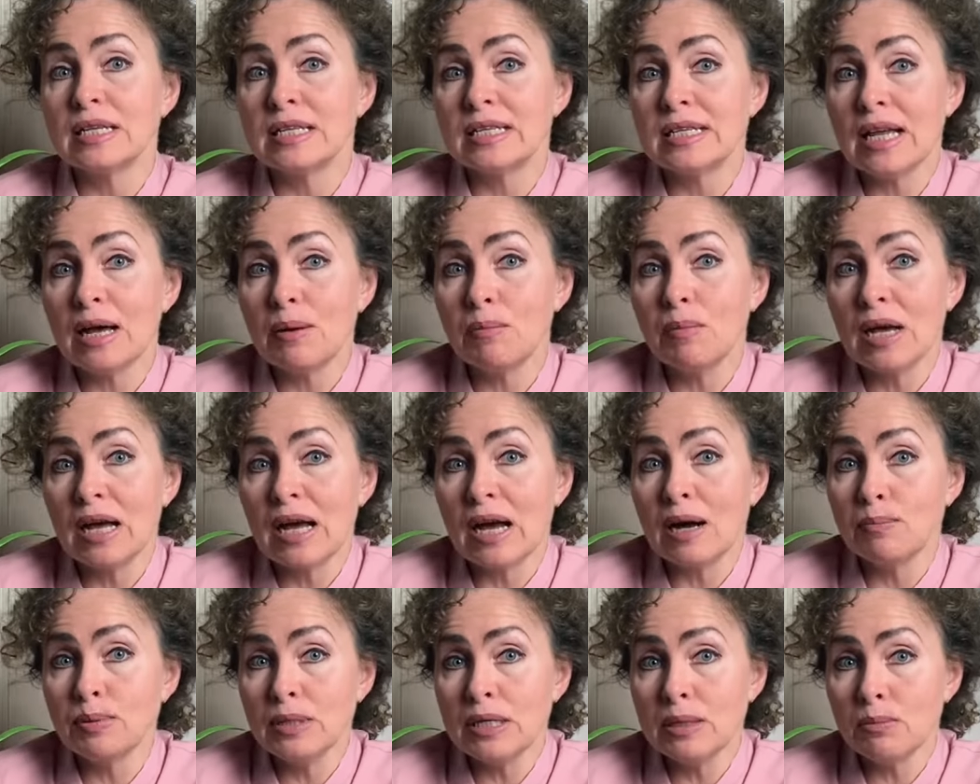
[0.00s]
Самая
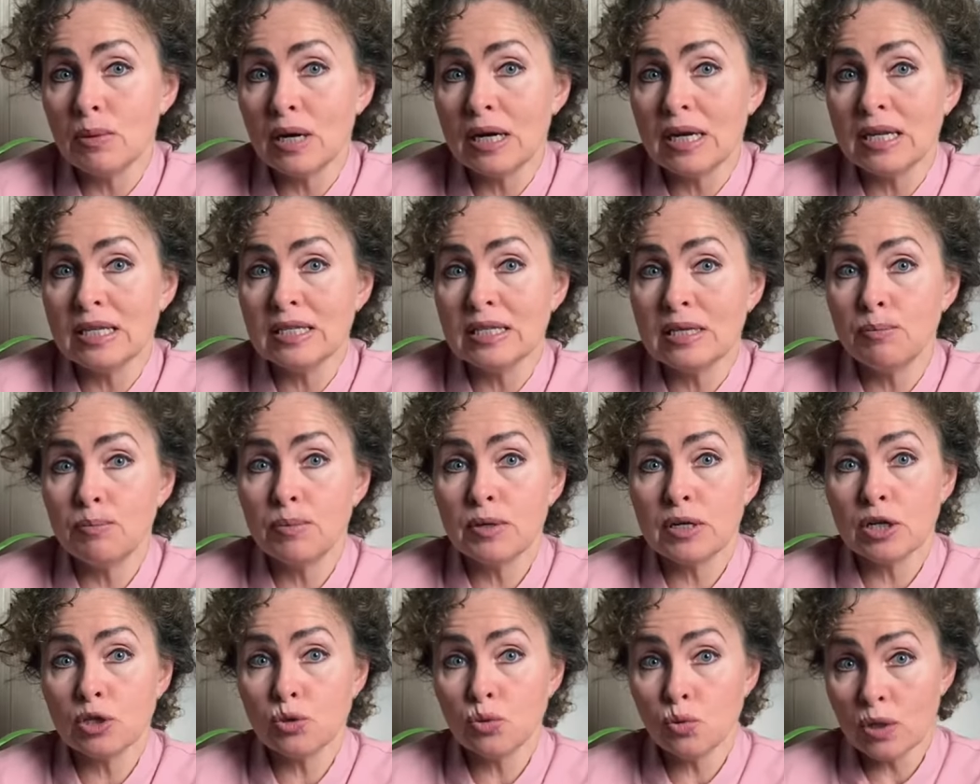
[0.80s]
оптимальная
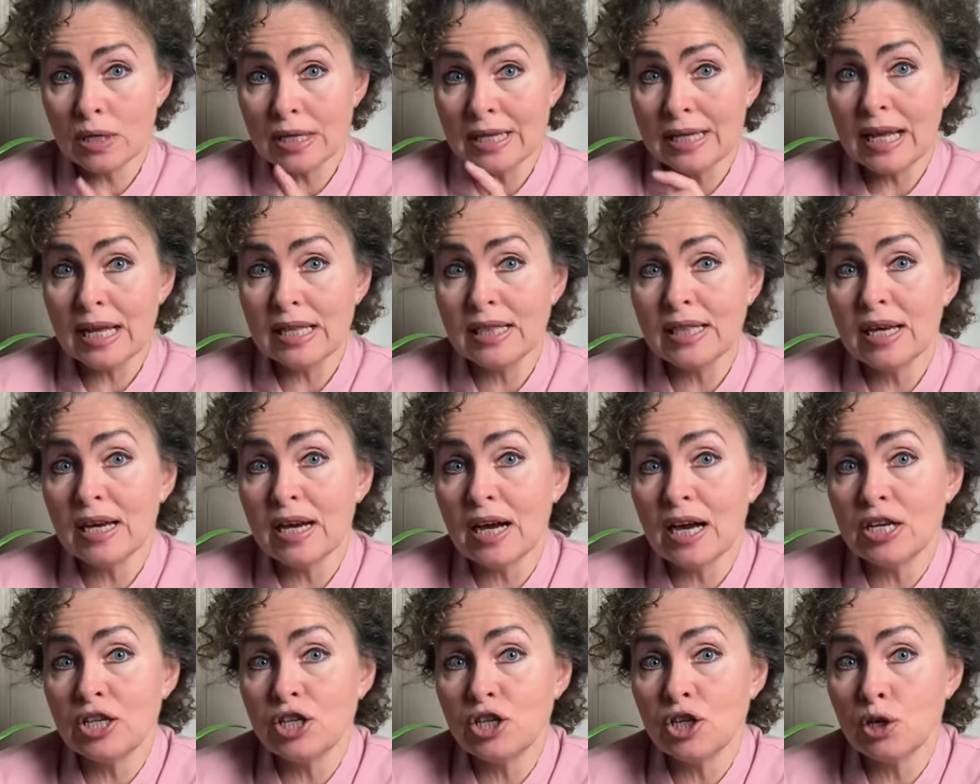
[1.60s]
температура для
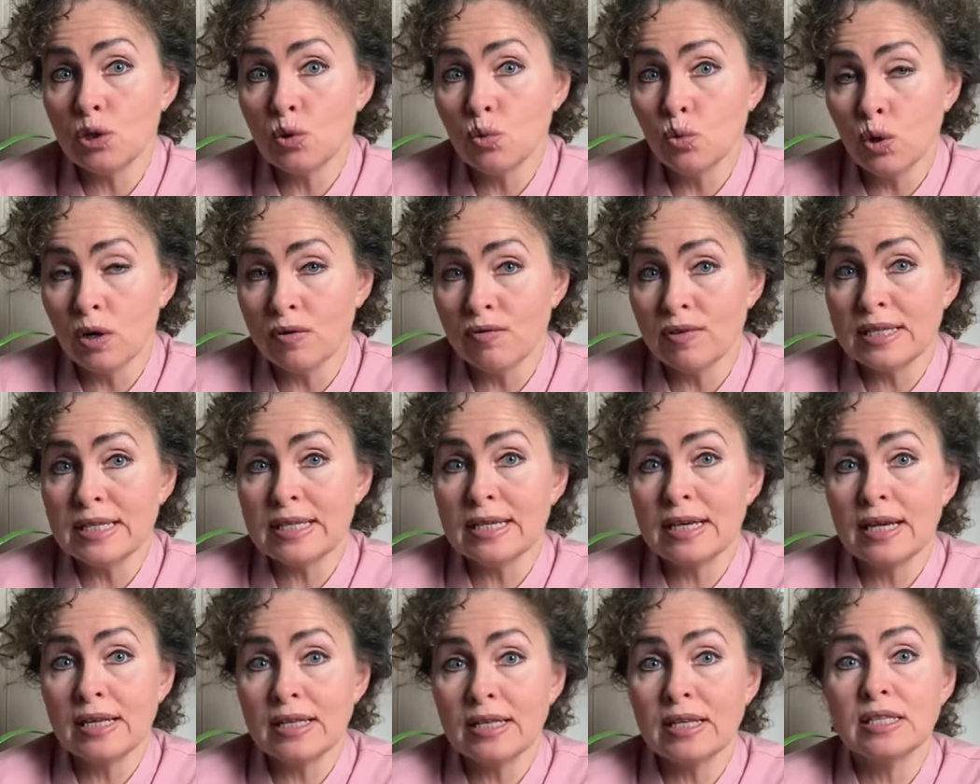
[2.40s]
отдыхающих луковиц –
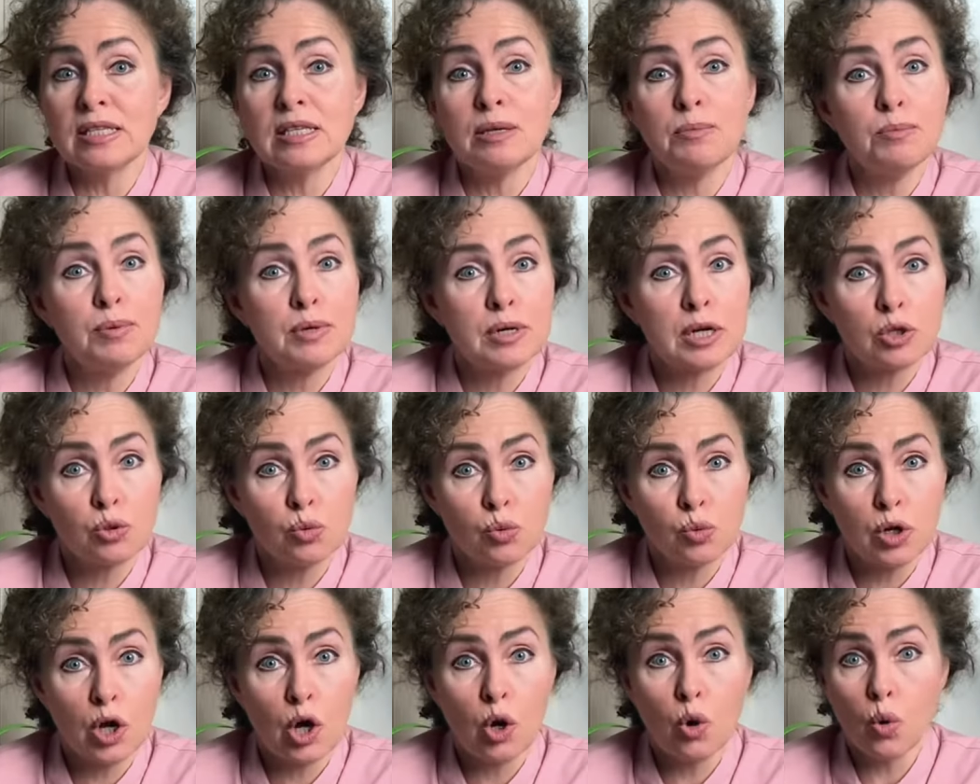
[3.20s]
это
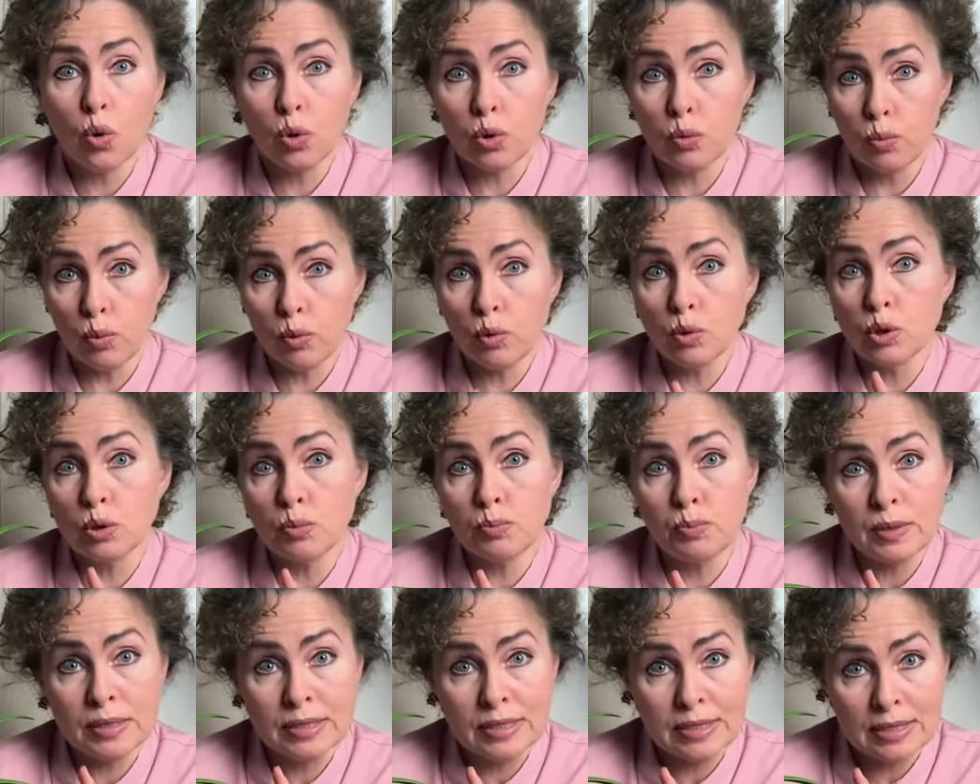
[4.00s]
температура от плюс
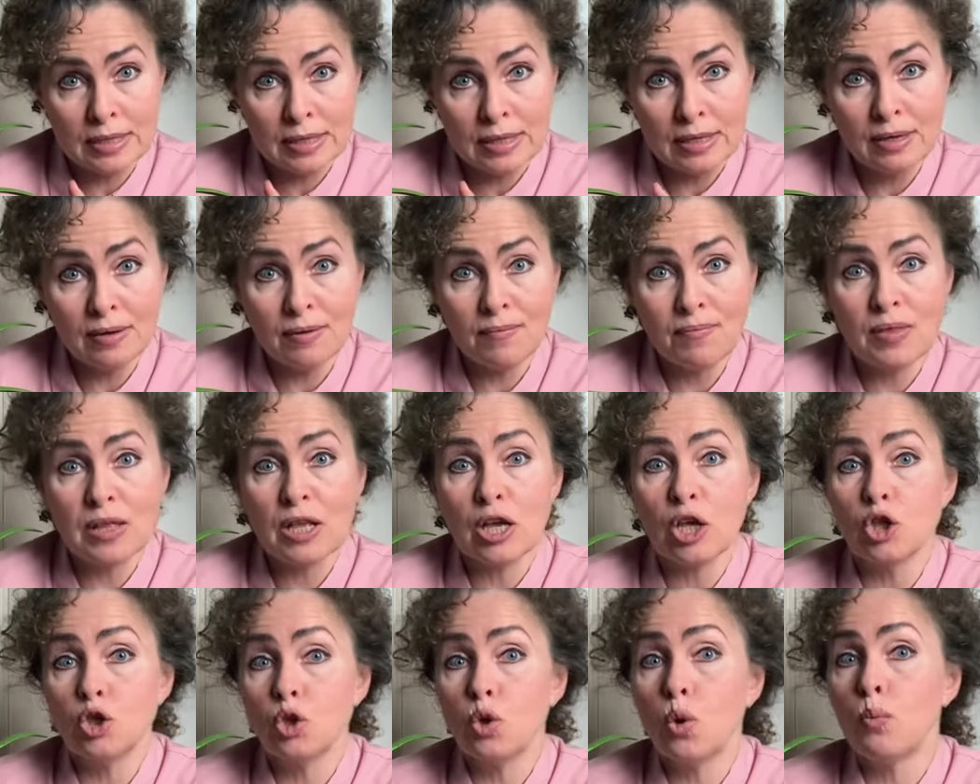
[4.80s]
5
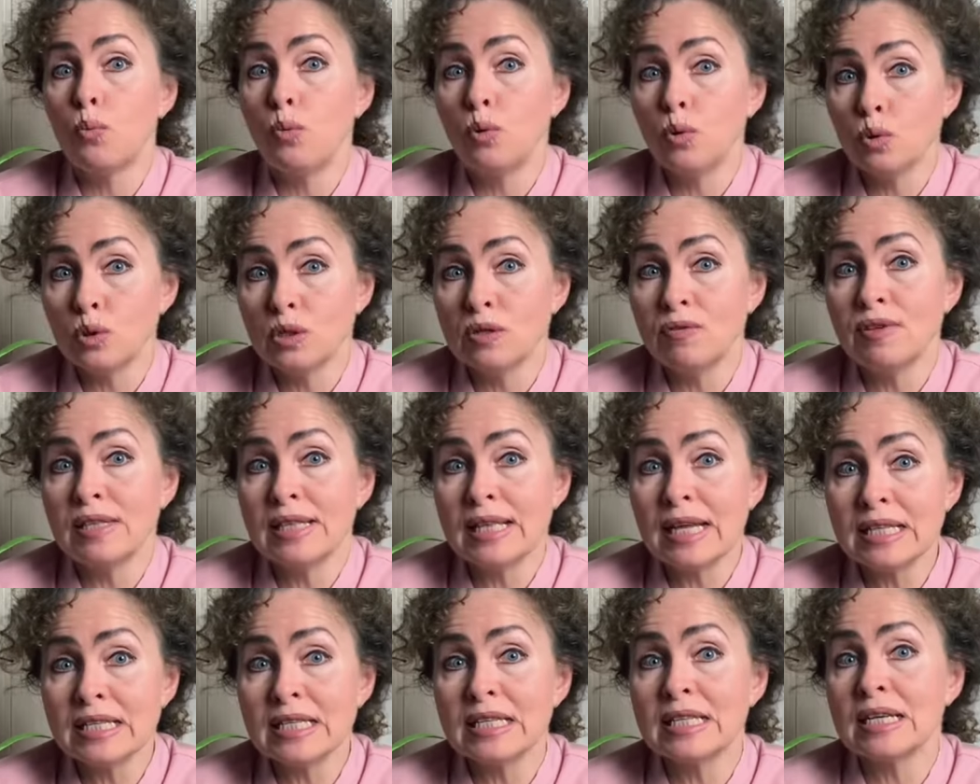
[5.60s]
до плюс
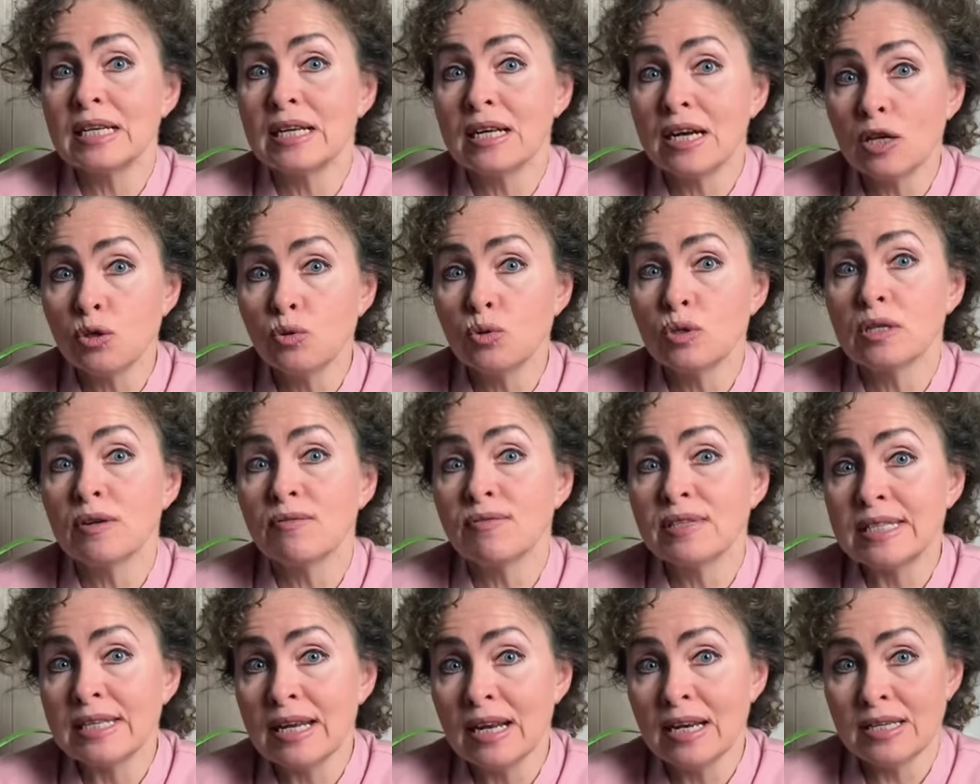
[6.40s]
12 градусов
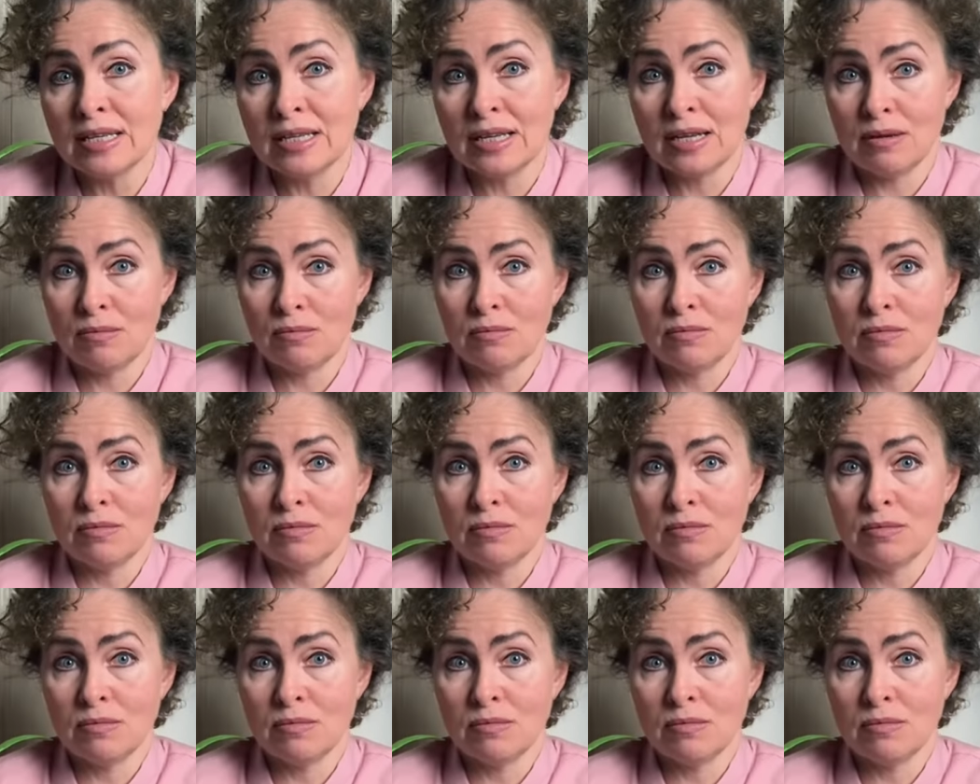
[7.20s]
Цельсия,